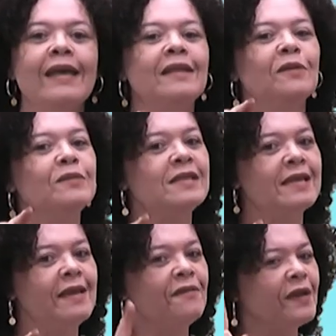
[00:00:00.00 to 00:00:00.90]
Então,
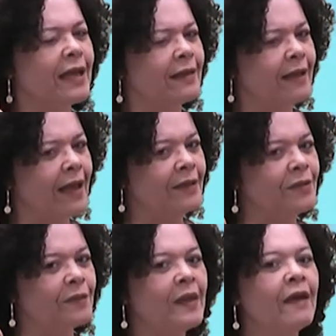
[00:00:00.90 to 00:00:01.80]
sim, fique
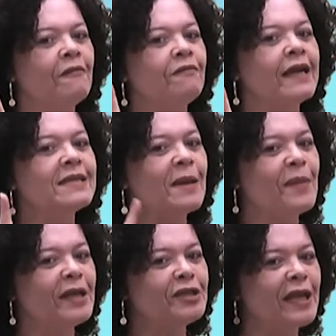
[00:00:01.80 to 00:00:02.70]
atento, vá
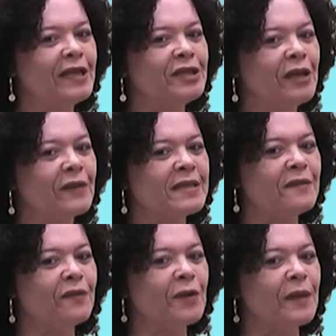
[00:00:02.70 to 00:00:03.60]
saber direitinho as
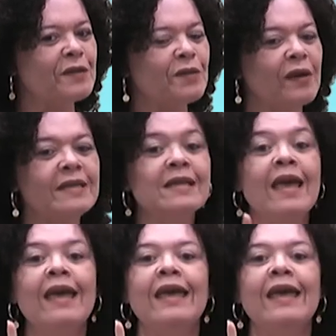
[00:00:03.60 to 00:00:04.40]
informações